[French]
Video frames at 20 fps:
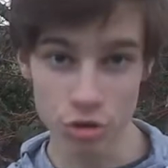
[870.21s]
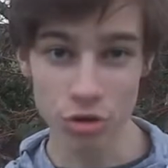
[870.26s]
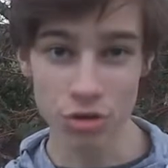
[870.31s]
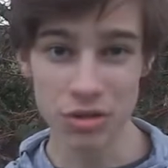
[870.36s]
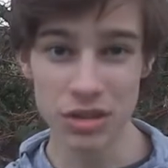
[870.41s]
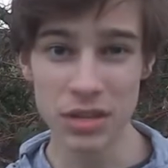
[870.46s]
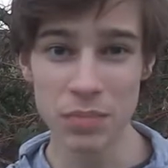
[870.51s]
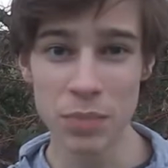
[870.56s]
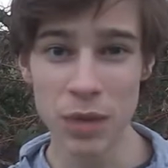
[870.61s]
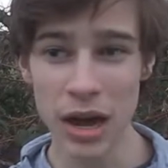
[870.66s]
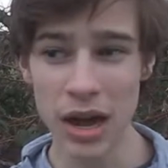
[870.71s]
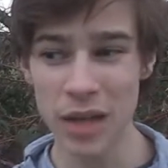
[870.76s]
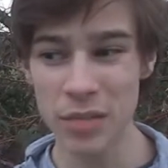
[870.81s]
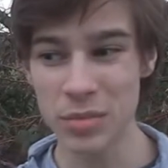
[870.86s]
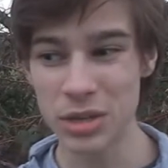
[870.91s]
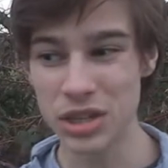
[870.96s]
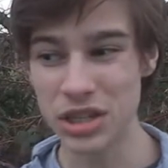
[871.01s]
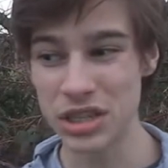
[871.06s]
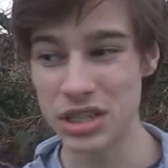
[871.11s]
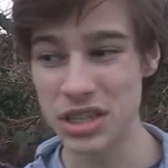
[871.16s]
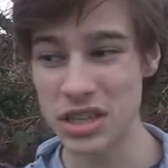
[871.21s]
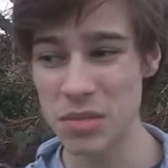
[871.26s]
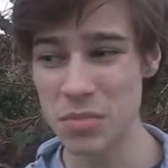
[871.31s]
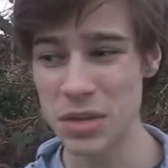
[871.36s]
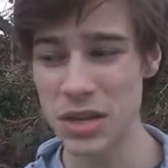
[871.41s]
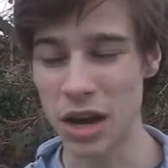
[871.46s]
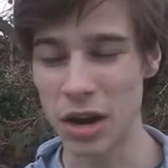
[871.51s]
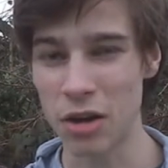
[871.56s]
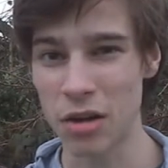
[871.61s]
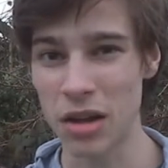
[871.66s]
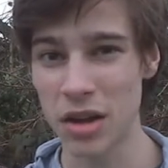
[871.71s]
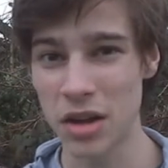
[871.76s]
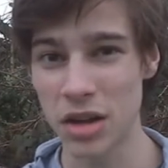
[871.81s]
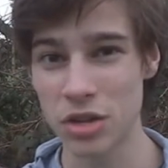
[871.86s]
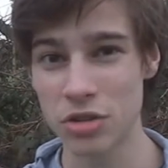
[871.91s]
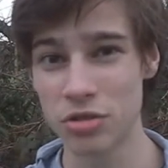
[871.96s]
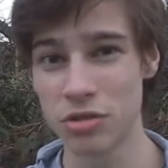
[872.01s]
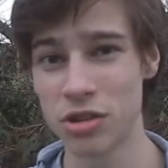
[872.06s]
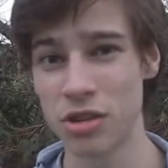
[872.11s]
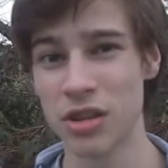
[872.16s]
Je le dis pas, mais j'estime qu'il y a quand même
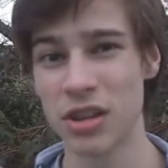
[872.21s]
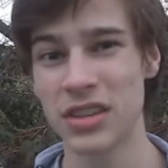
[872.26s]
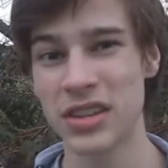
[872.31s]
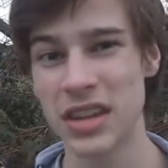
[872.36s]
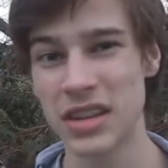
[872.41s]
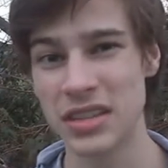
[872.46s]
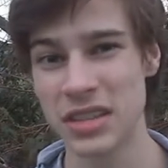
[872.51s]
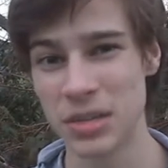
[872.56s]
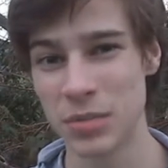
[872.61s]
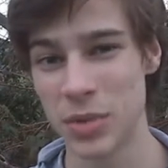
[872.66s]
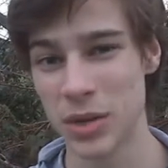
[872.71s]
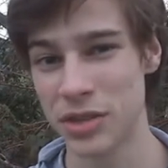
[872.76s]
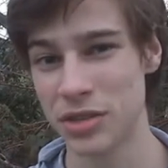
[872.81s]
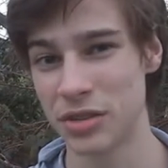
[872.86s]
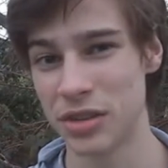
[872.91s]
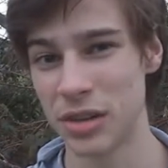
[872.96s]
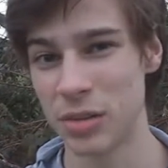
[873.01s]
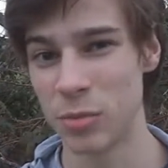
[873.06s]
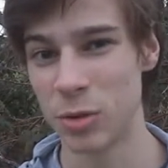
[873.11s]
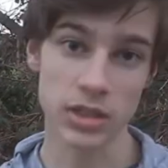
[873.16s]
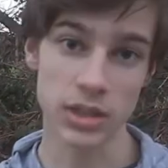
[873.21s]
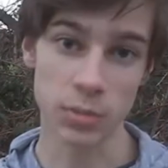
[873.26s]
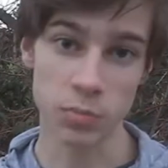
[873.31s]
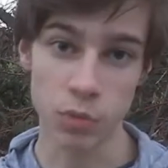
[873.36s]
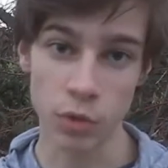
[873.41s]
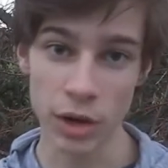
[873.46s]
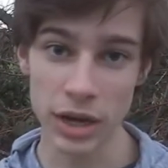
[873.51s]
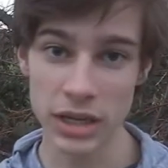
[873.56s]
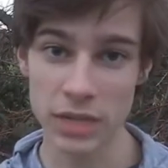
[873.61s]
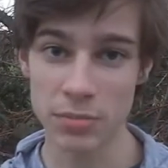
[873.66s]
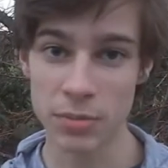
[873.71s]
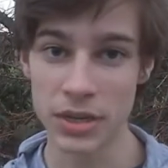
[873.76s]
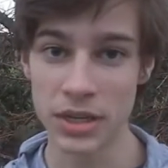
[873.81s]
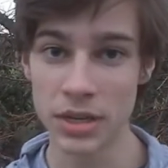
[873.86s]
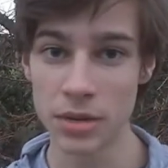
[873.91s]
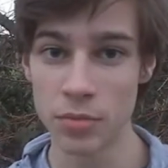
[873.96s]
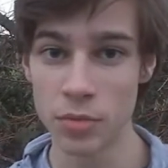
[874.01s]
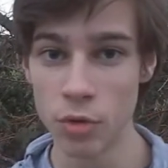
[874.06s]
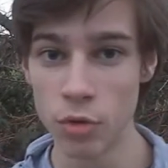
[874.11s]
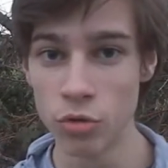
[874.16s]
quelque chose en Antarctique, personnellement. Ça pourrait
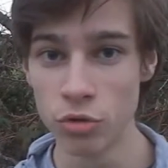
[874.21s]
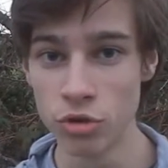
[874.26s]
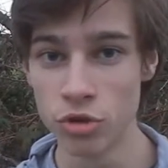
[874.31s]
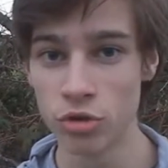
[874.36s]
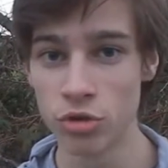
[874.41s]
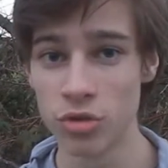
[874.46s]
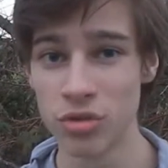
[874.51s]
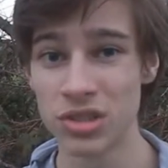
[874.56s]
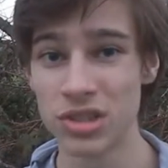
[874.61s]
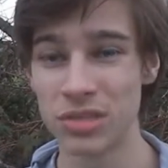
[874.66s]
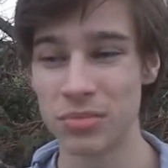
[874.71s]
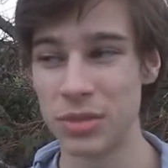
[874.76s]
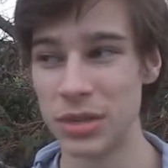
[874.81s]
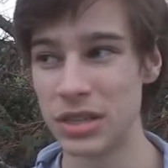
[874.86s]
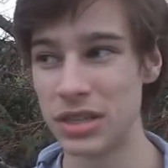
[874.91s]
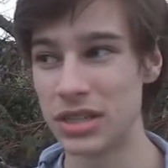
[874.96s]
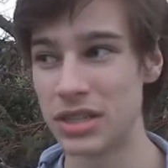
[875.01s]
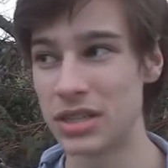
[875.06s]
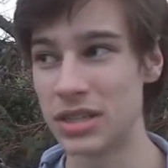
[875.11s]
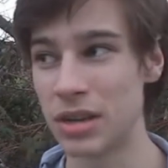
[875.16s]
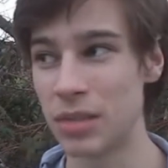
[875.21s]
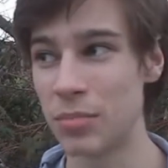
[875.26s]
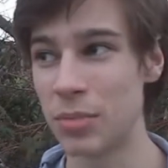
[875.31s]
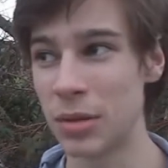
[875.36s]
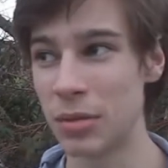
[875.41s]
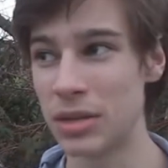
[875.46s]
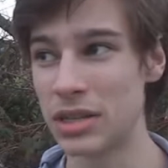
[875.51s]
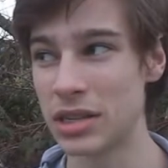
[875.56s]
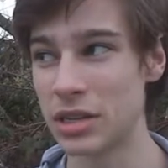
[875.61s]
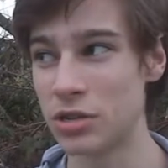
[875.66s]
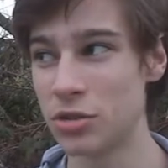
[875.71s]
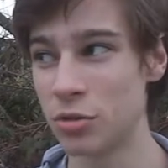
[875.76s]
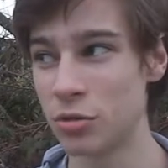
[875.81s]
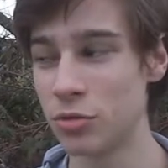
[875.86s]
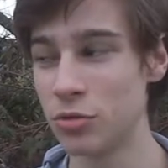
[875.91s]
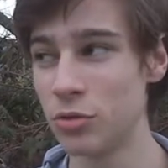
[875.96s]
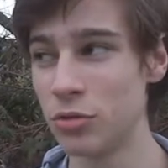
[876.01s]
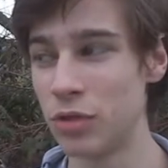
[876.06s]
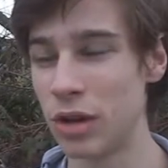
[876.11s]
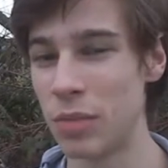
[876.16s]
expliquer beaucoup de choses, mais ça permettrait
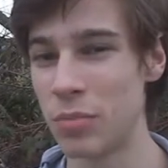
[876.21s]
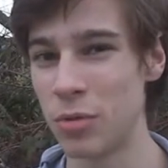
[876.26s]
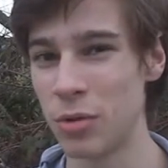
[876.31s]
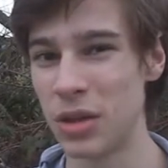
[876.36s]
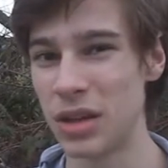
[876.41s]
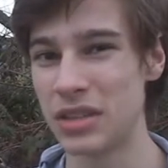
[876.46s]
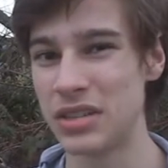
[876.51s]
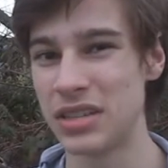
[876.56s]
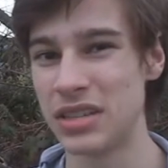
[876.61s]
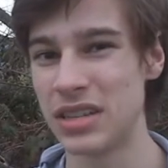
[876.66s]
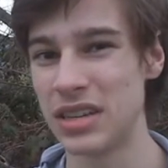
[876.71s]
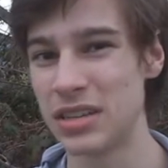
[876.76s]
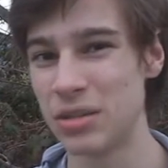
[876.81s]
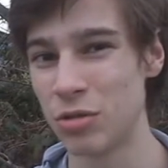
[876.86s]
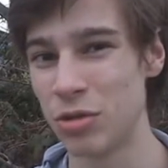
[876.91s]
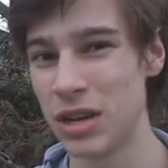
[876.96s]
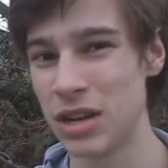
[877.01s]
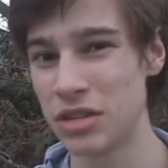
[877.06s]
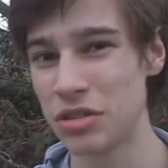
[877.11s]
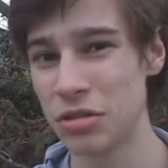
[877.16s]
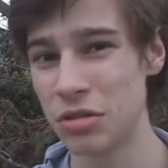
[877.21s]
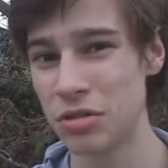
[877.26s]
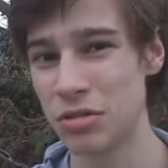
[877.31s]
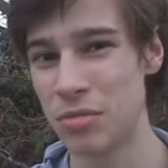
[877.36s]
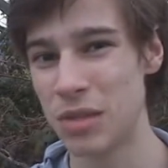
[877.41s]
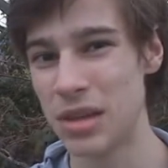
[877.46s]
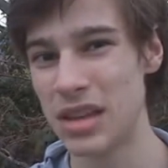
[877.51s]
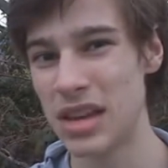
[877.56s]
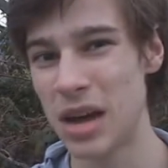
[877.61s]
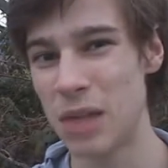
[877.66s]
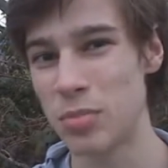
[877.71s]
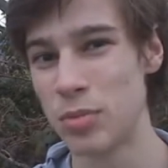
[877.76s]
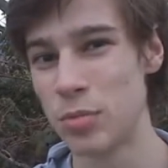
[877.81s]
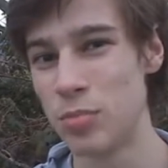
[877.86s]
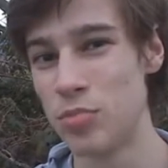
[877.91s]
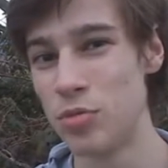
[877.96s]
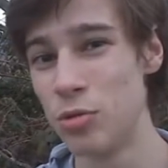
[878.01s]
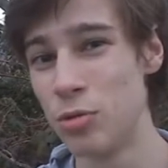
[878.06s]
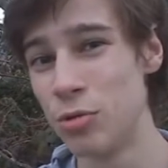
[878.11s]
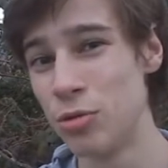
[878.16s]
surtout de répondre à des interrogations de manière un peu
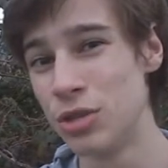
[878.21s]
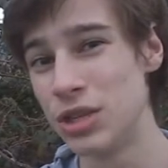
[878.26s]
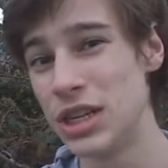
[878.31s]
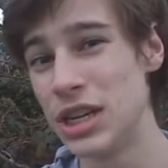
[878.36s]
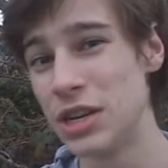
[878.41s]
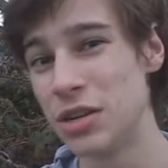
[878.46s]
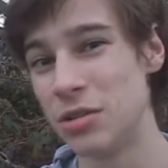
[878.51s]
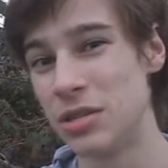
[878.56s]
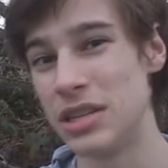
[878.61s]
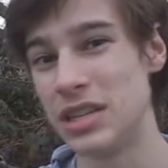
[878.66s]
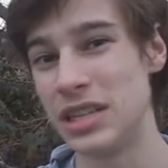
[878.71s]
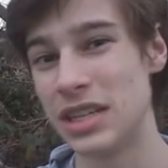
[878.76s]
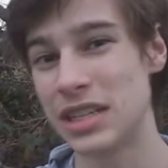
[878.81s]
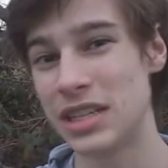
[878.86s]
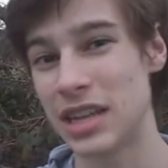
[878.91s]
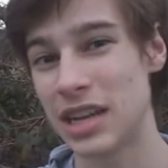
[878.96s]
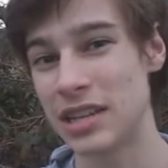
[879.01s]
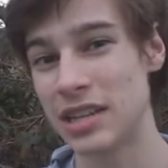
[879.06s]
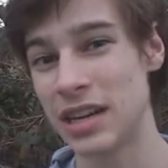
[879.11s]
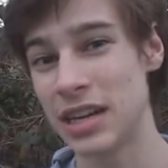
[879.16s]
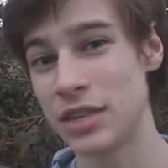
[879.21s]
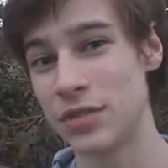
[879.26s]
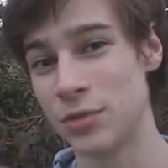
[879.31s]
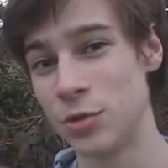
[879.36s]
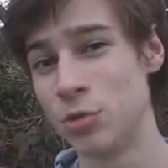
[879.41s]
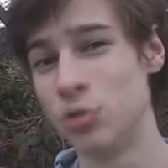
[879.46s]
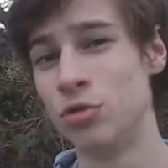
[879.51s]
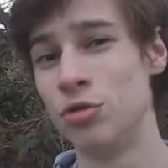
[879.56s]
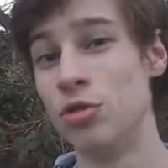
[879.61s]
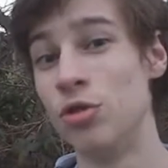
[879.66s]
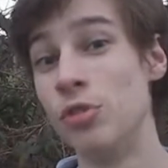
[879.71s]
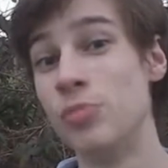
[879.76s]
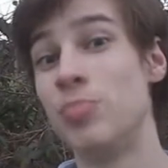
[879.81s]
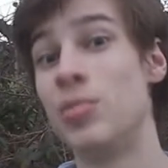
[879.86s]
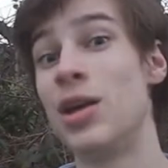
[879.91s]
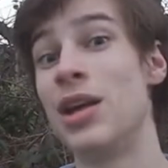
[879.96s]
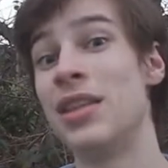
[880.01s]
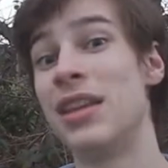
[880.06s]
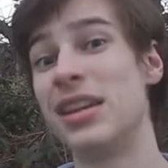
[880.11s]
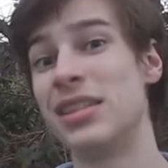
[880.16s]
plus logique que des extraterrestres venus d'une autre
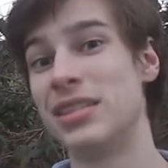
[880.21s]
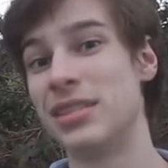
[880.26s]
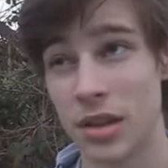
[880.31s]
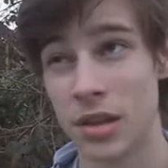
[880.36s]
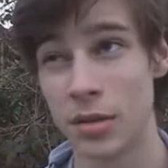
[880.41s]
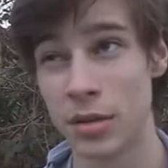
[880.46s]
planète.